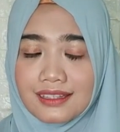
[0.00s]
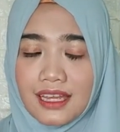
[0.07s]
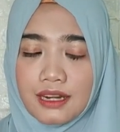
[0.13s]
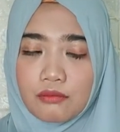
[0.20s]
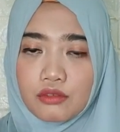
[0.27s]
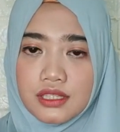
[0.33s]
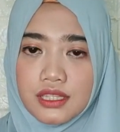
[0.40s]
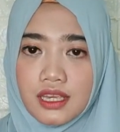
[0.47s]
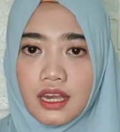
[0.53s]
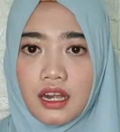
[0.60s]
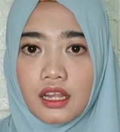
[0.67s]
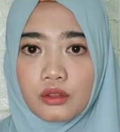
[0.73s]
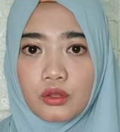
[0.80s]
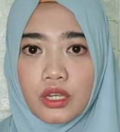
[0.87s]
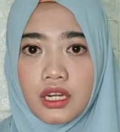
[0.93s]
dari Mustika
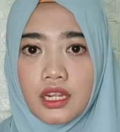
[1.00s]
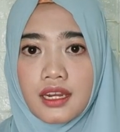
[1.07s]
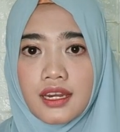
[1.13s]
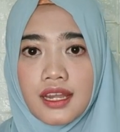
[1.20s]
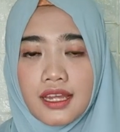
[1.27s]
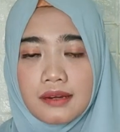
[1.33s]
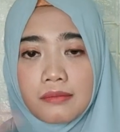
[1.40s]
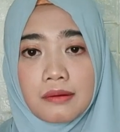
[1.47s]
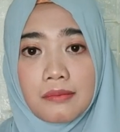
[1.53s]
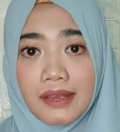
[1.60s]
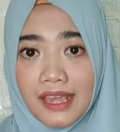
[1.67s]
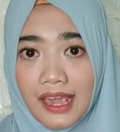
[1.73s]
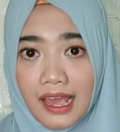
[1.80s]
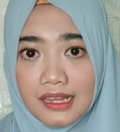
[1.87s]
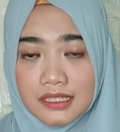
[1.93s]
Ratu ini dari
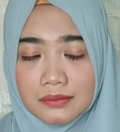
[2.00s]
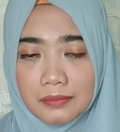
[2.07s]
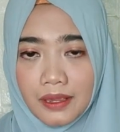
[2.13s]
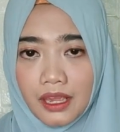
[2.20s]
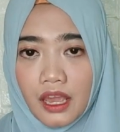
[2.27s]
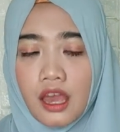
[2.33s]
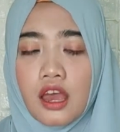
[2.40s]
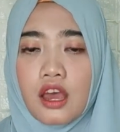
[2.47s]
berbagai aspek.